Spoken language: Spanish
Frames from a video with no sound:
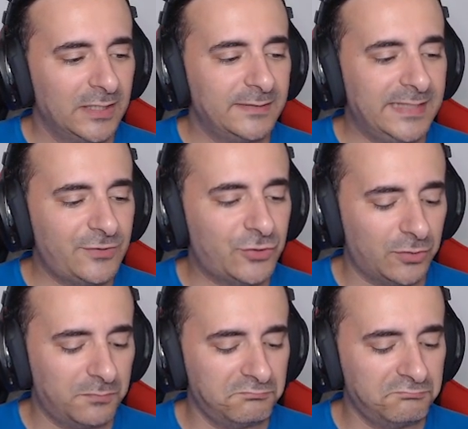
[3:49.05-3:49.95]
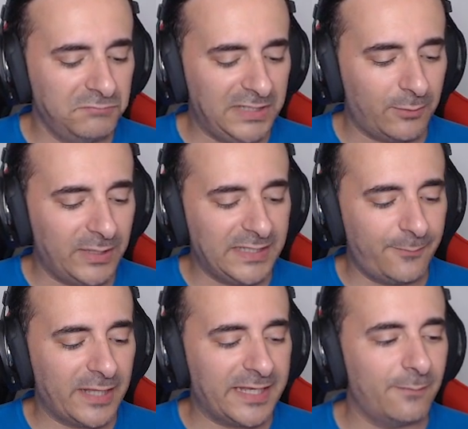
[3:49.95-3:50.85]
De hecho, mira, voy a traer
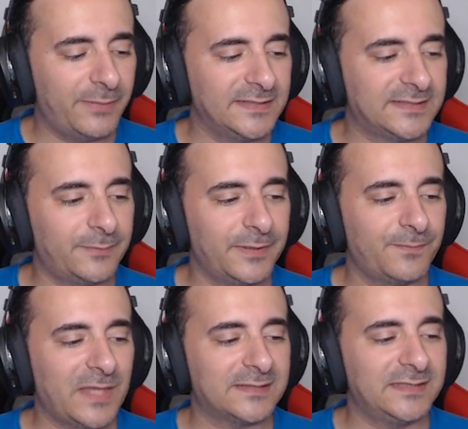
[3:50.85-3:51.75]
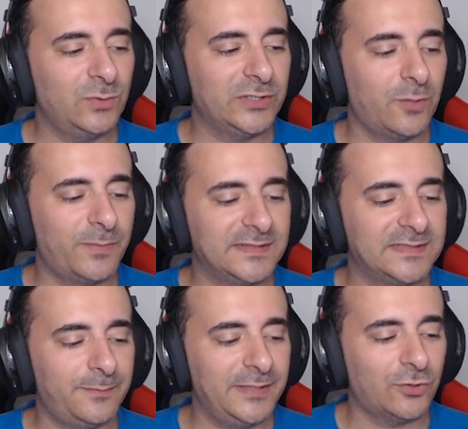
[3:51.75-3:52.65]
por aquí el príncipe. Así nuestro
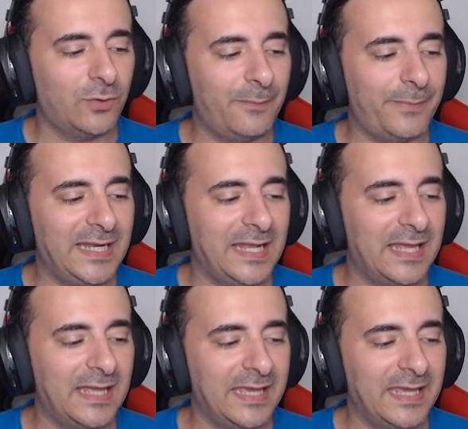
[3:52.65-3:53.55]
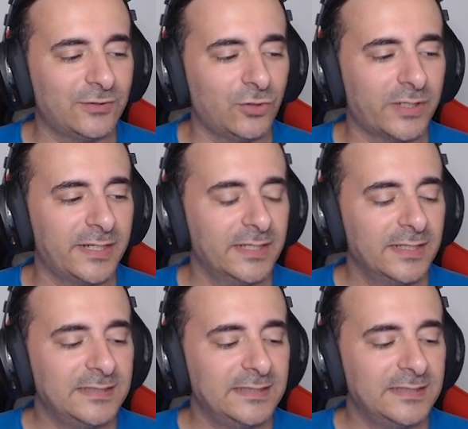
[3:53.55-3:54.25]
principito va para la eh, torre.